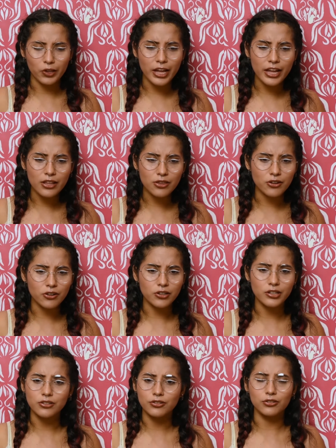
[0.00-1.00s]

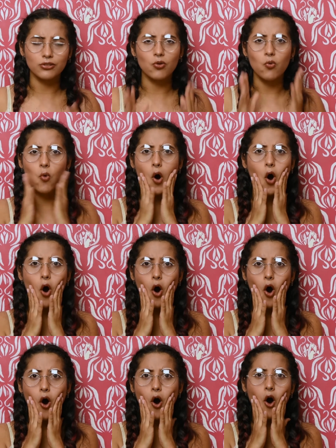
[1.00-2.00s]
dentro y nosotros,
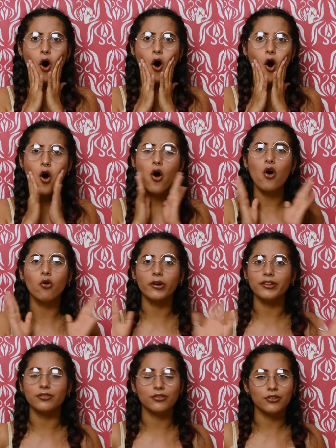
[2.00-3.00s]
wow,
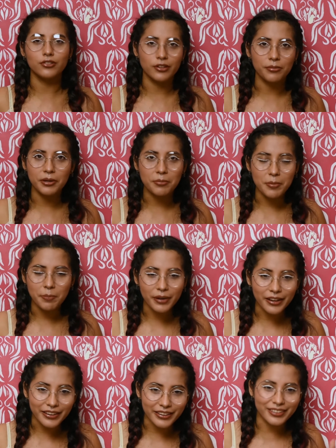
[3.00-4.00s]
esto no se ve en mi
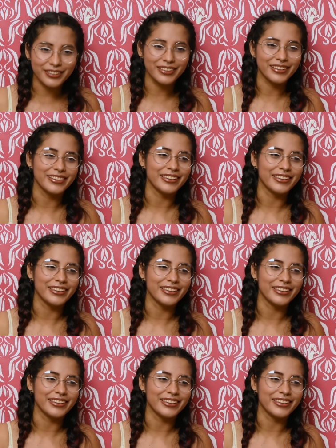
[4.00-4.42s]
país.